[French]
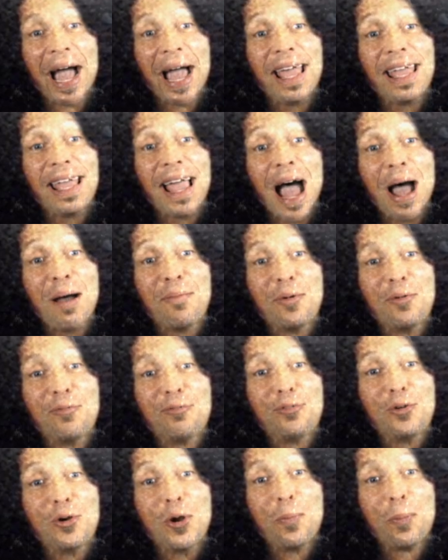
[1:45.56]
Rehab
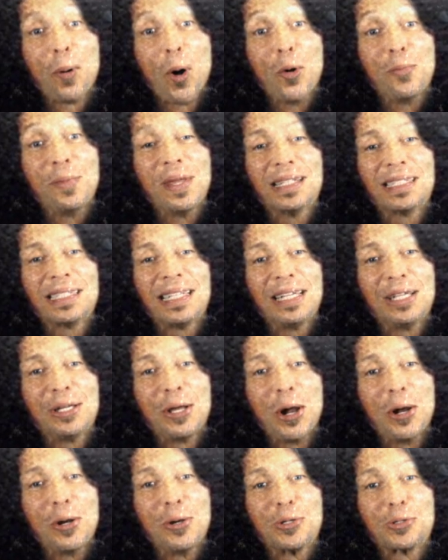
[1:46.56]
fut le premier
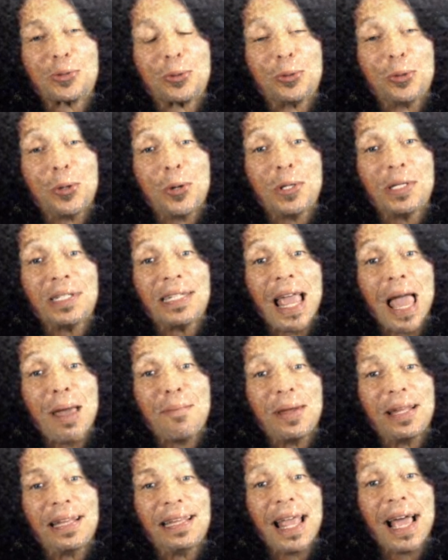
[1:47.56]
single de son
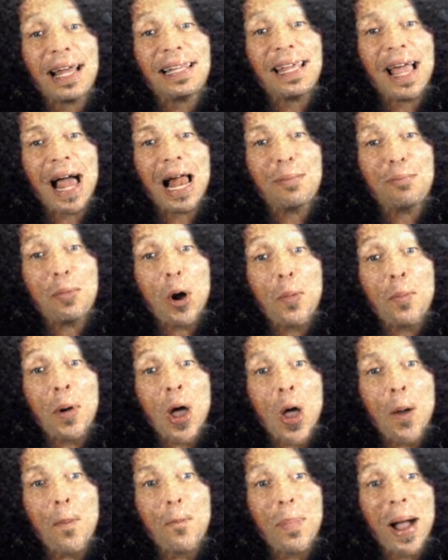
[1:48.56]
deuxième et dernier album,
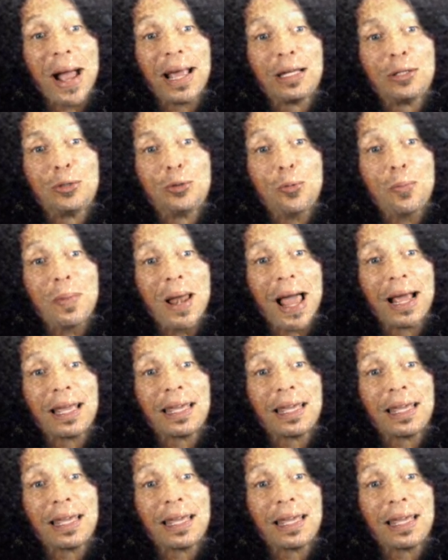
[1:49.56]
Back to Black,